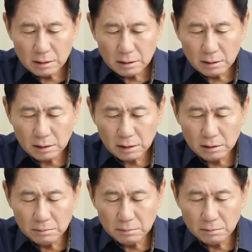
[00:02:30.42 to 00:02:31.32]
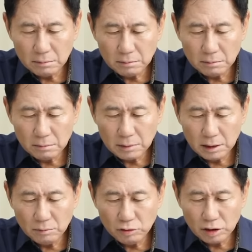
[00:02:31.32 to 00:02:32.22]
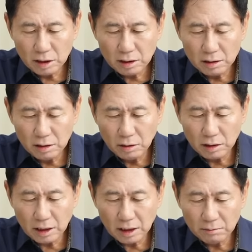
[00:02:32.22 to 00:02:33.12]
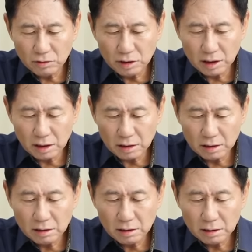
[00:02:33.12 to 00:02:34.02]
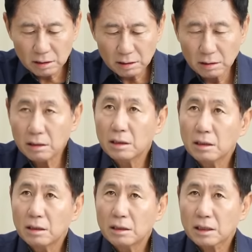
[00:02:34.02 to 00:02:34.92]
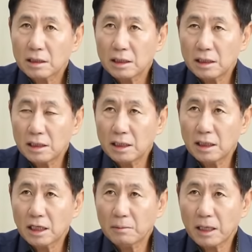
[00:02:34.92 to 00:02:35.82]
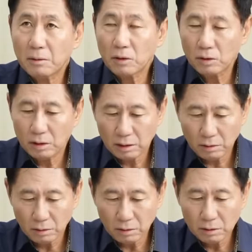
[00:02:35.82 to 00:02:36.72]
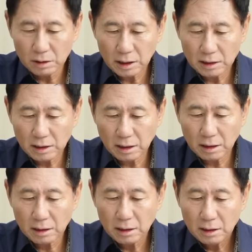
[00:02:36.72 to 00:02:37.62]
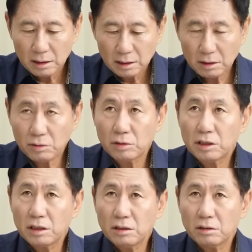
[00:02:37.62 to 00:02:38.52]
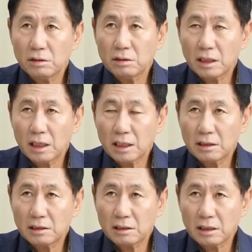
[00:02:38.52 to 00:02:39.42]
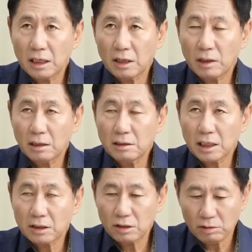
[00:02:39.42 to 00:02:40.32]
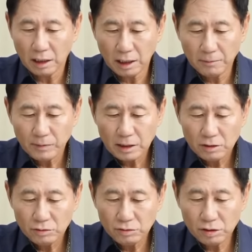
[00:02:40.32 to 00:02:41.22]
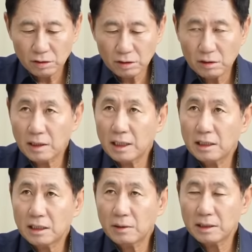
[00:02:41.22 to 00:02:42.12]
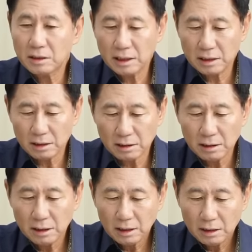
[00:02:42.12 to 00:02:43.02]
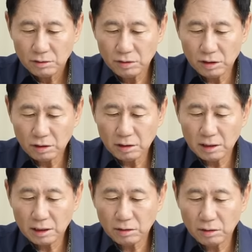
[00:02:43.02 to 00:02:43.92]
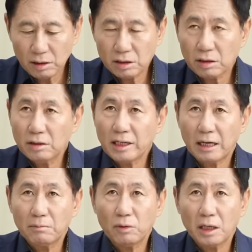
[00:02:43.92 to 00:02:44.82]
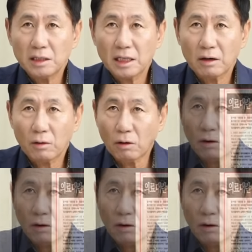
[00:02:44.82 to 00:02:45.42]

지금 이 문제는 의료대란 문제는 상당히 심각하게 바라보는 것 같고 사실상 기득권층이죠. 의사단체와 의사들과 윤석열과의 일대 회전에서 윤석열 대통령이 전혀 양보하지 않고